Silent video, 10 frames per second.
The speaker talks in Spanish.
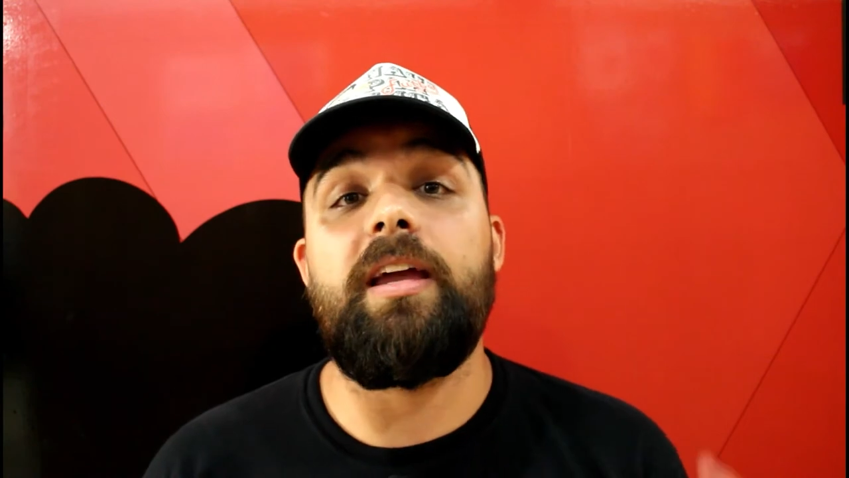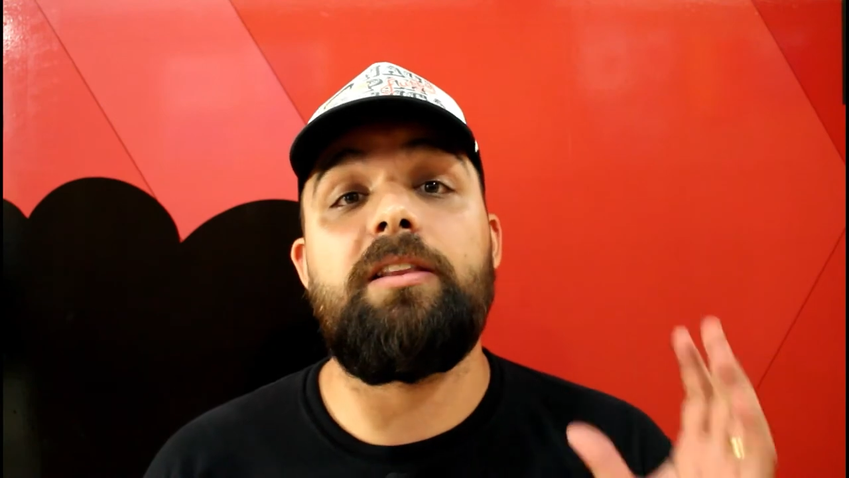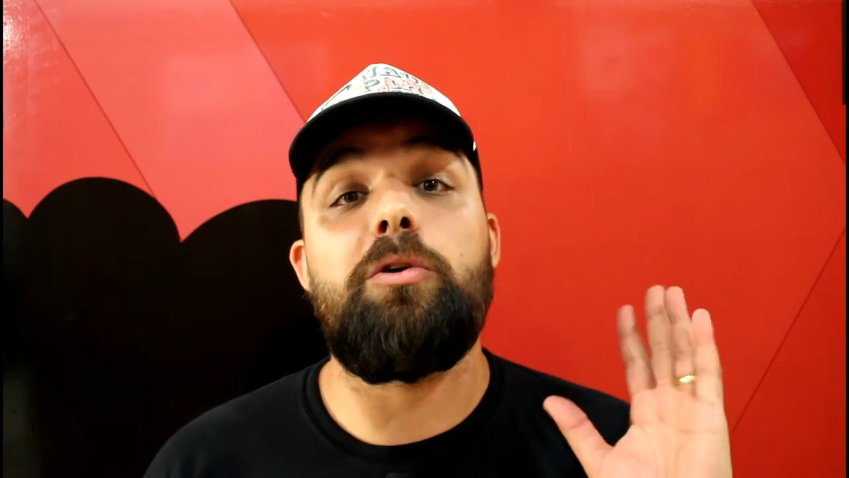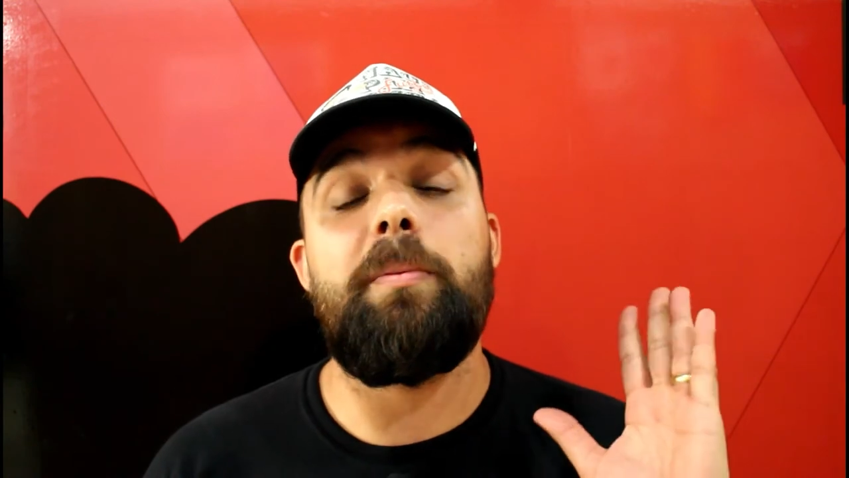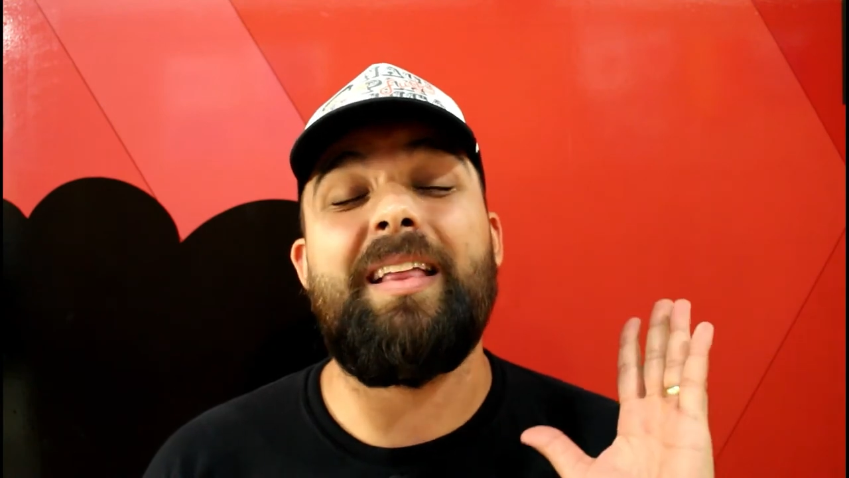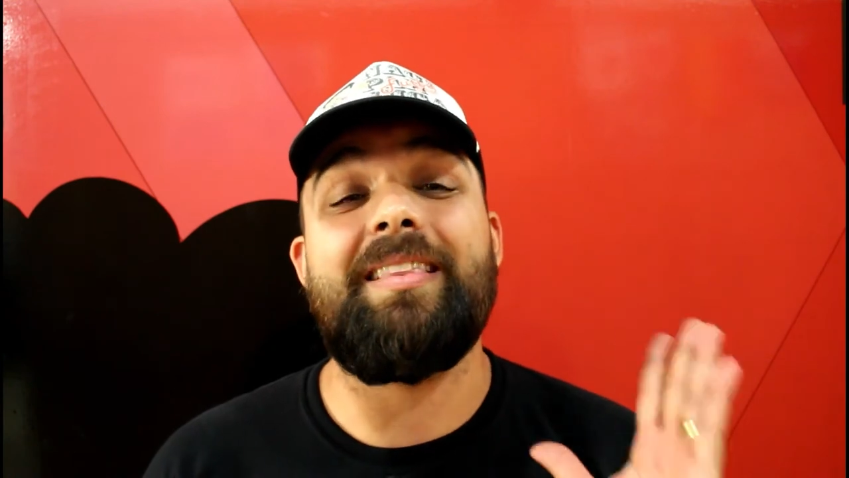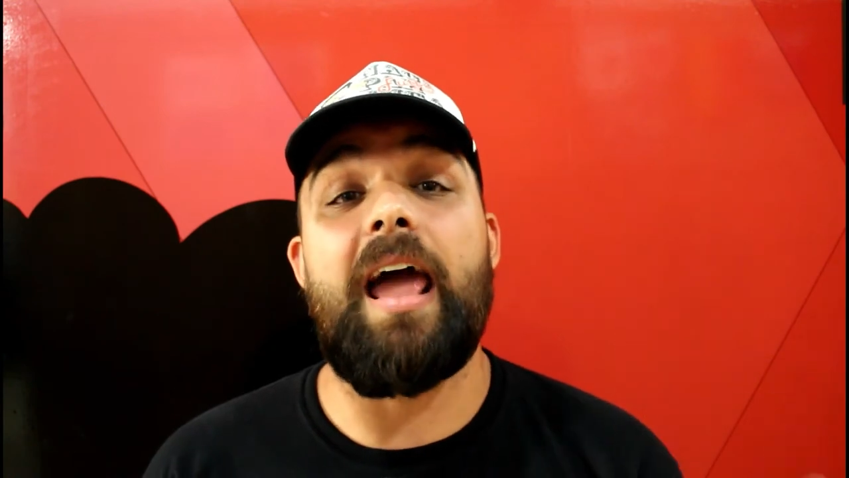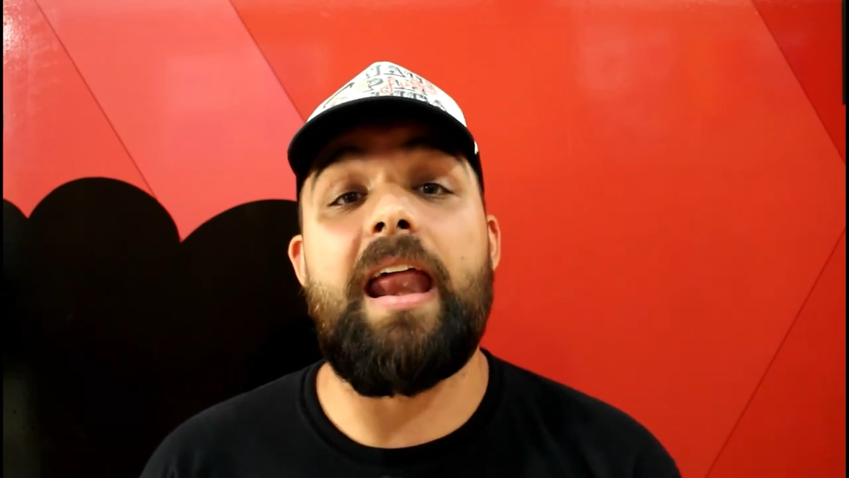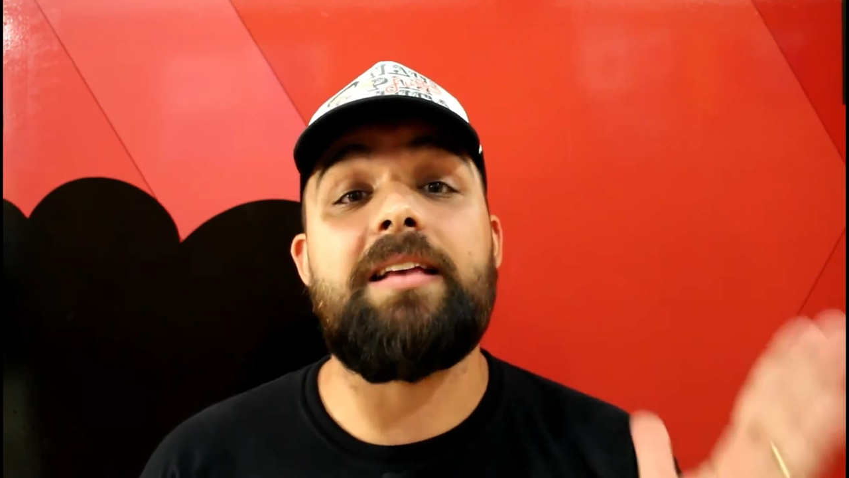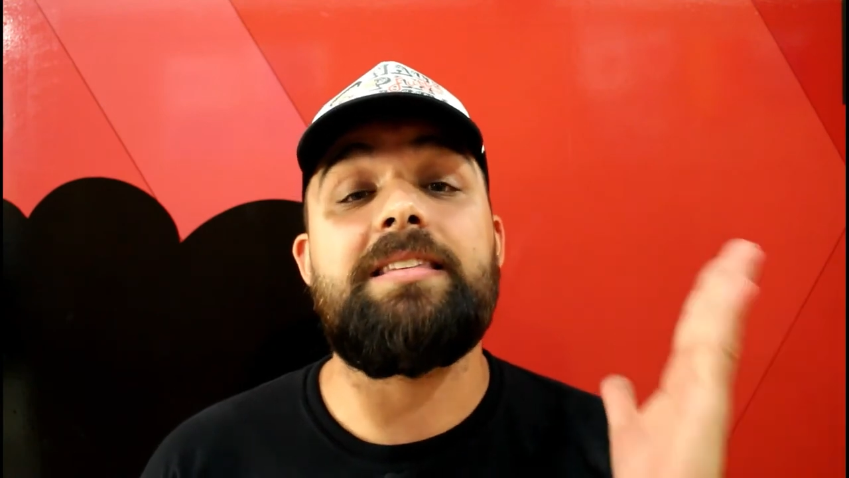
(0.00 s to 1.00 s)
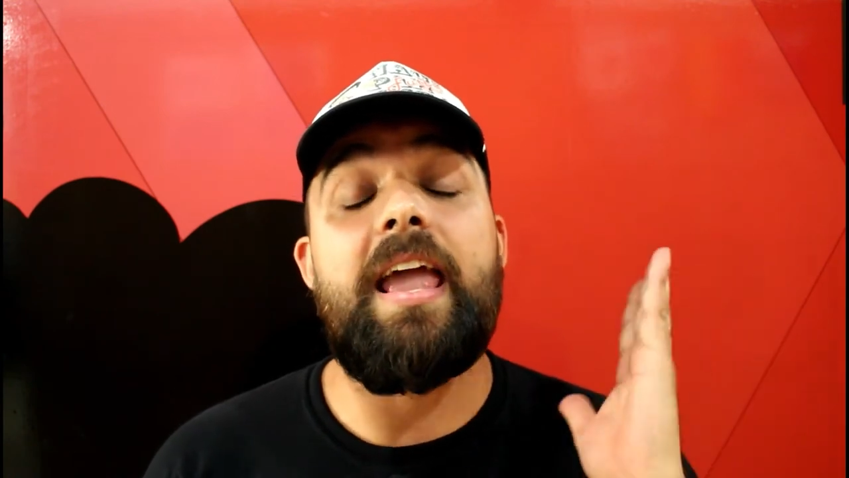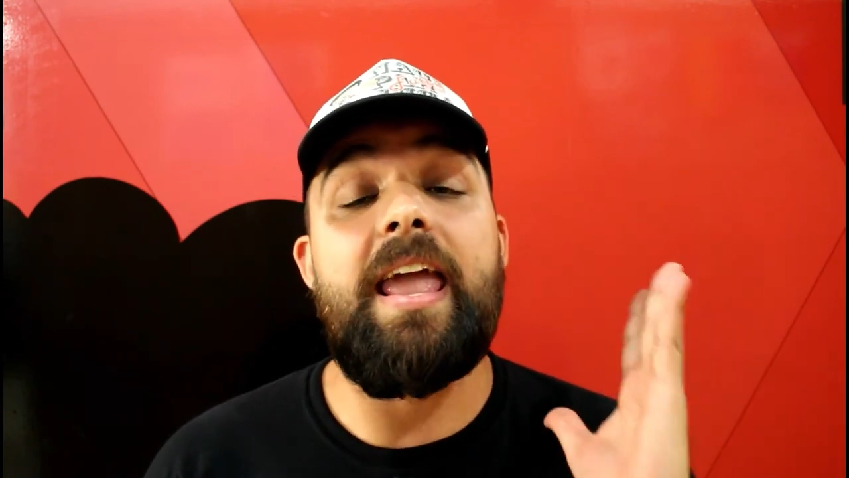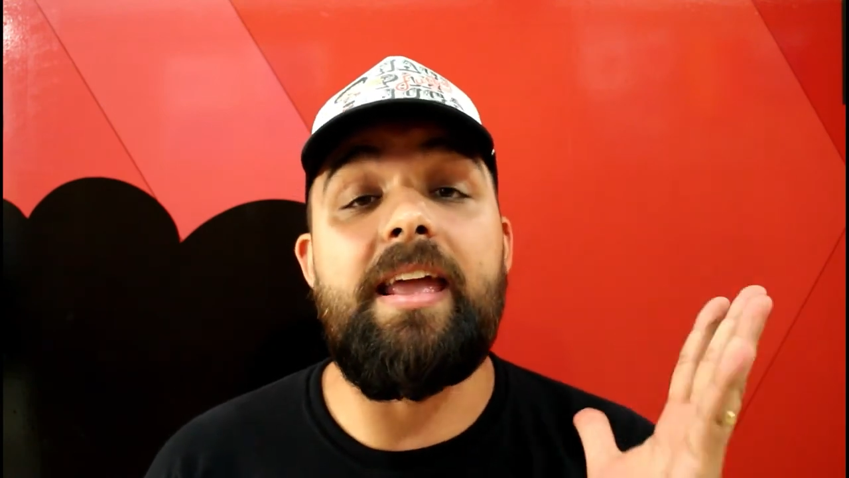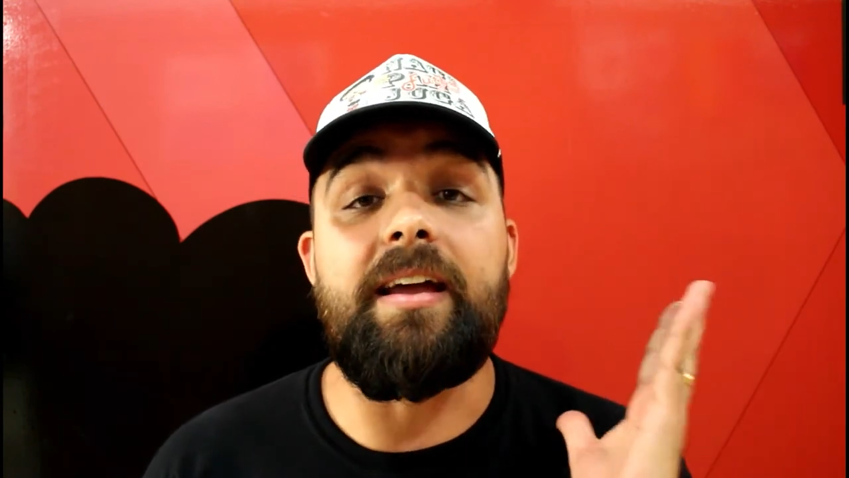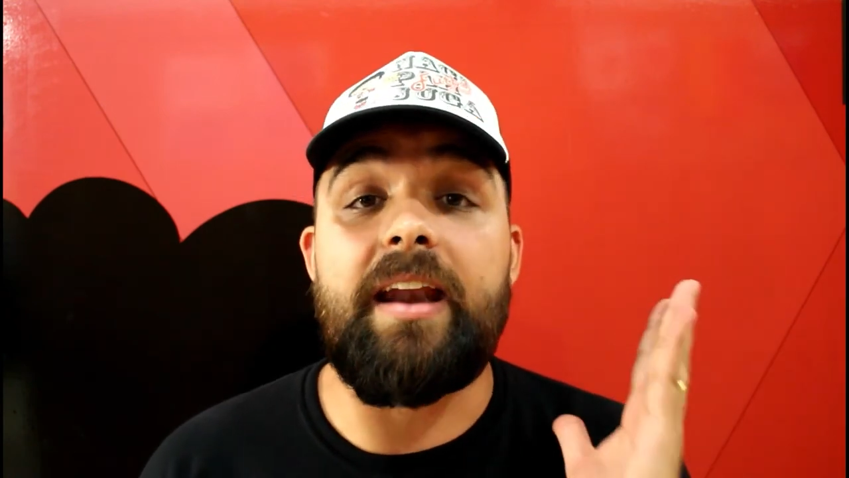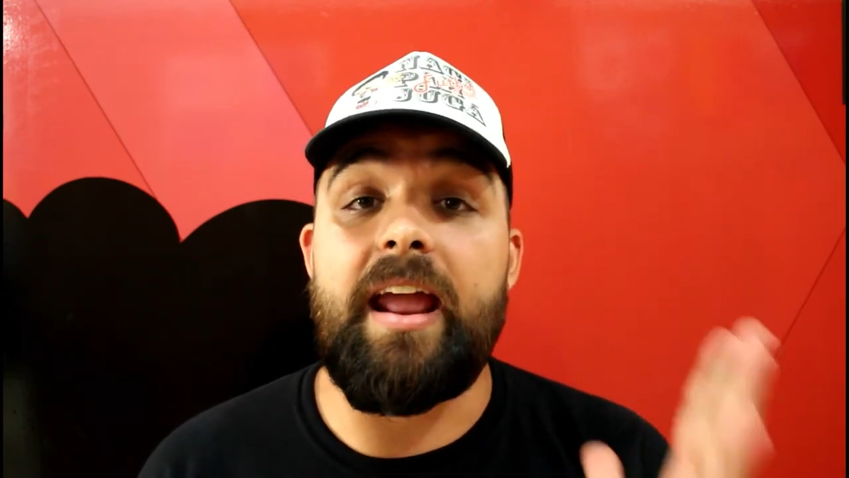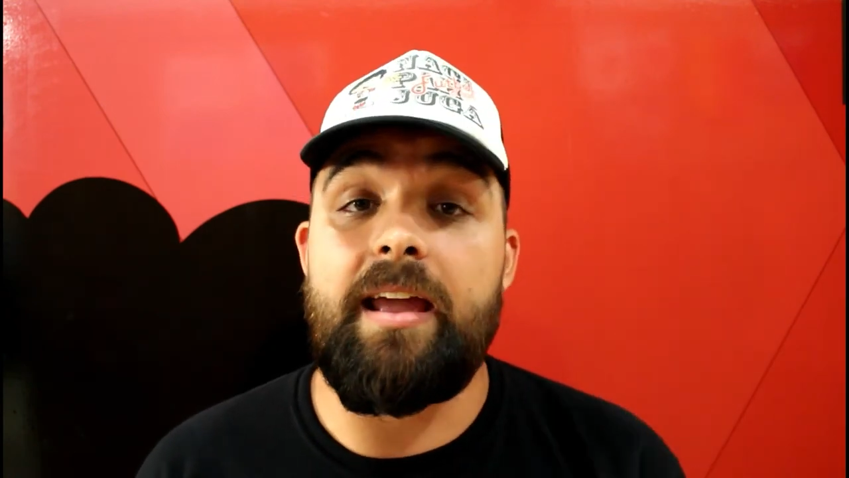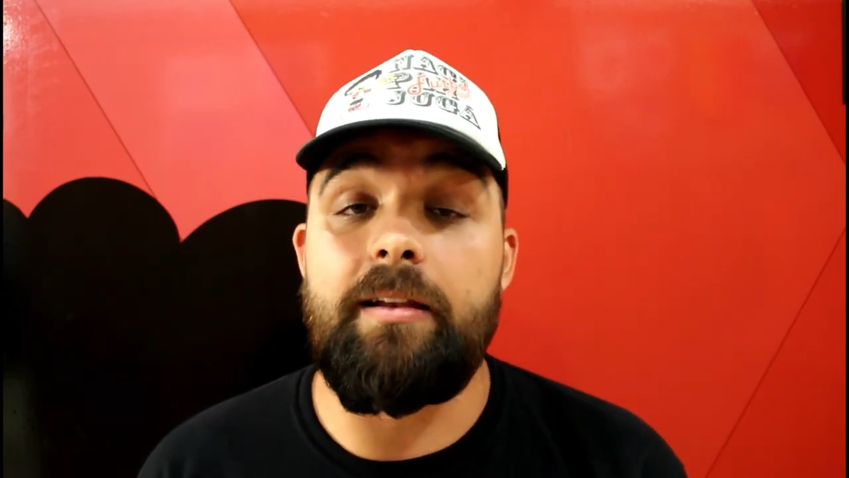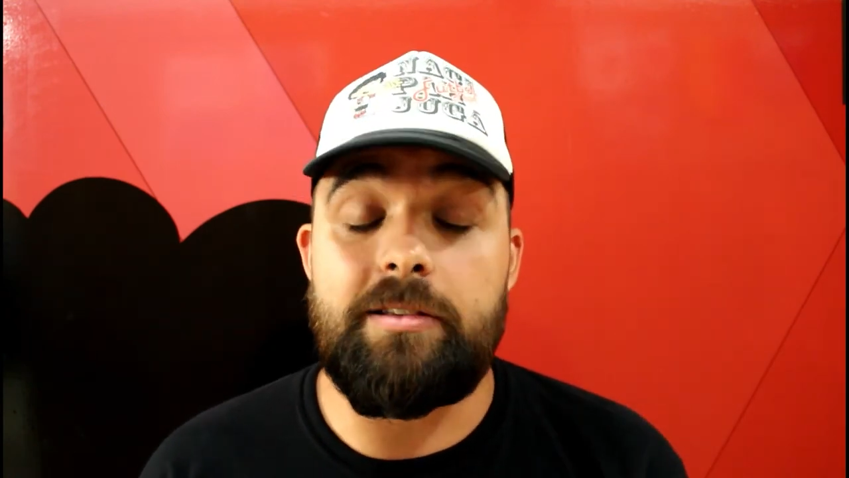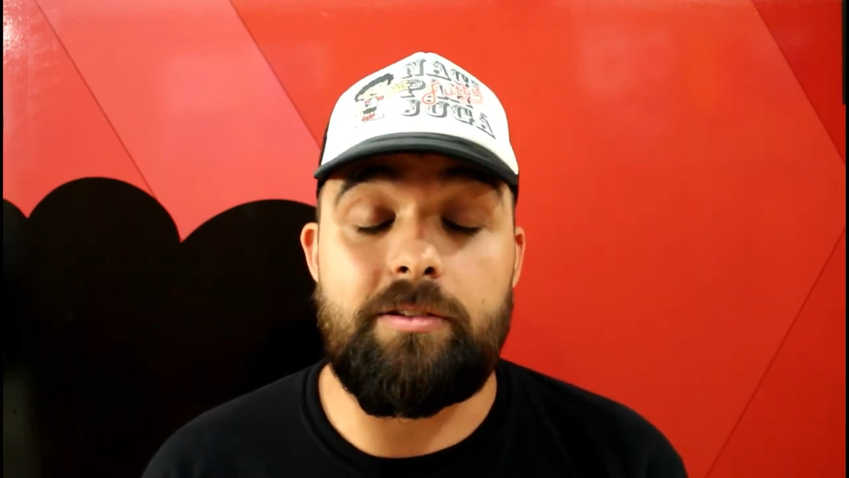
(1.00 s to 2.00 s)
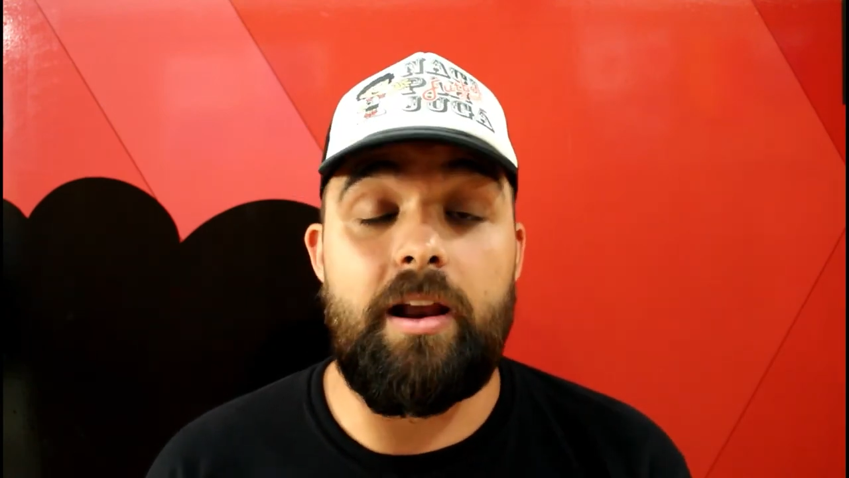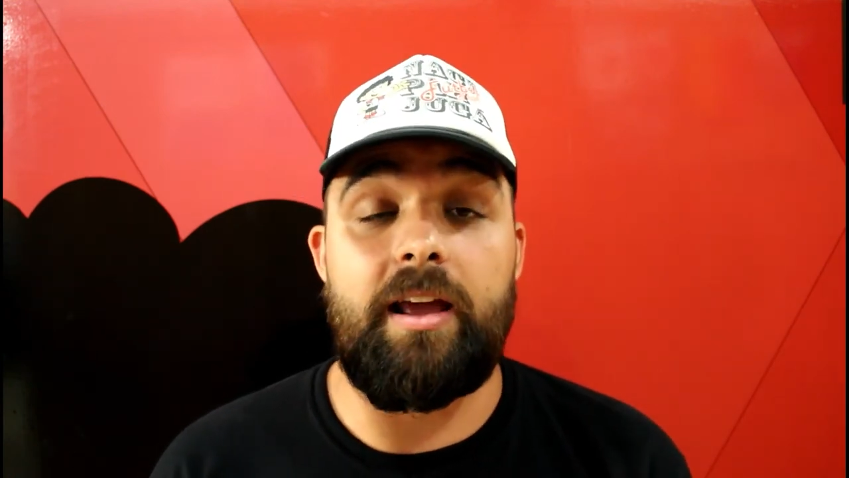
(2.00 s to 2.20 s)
indumentarias increíbles con